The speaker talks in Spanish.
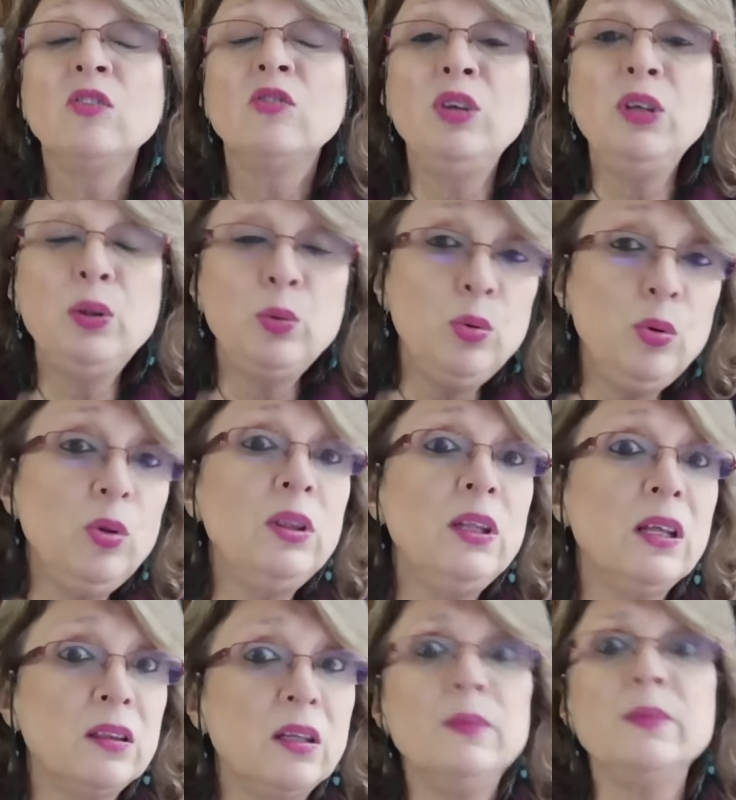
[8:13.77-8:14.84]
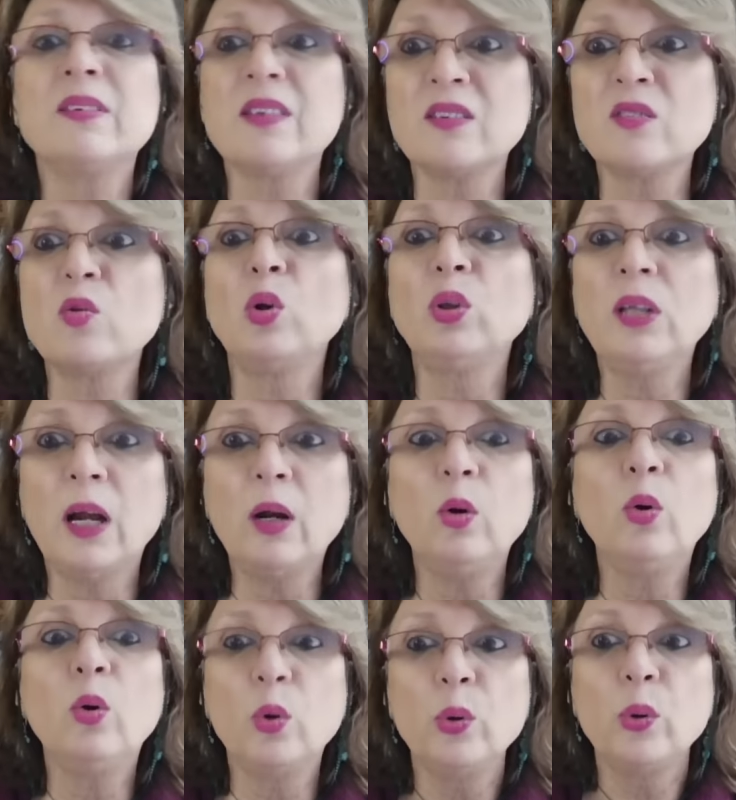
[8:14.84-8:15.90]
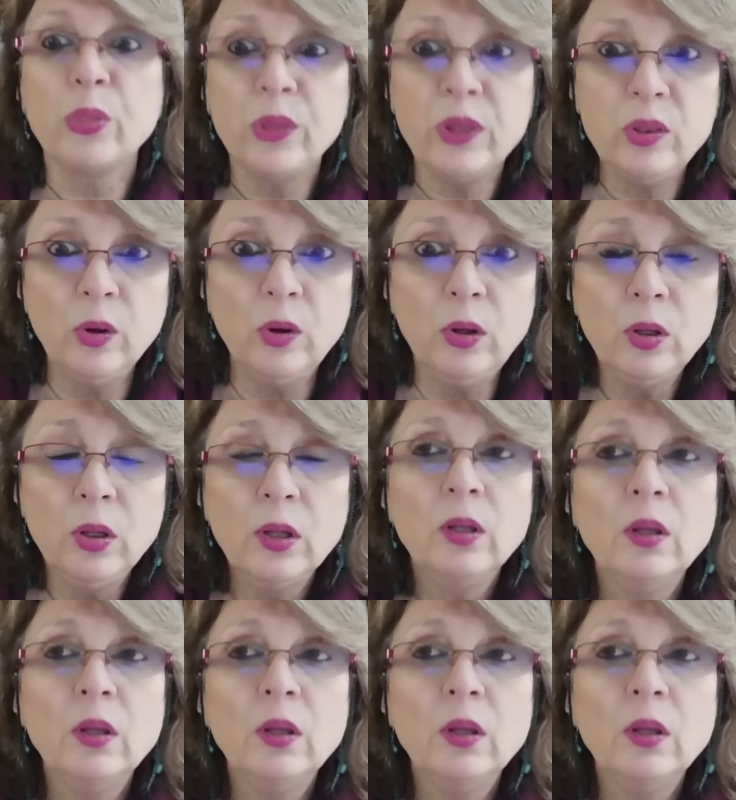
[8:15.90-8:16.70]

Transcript: Si tú no te atreves a soltar lo conocido,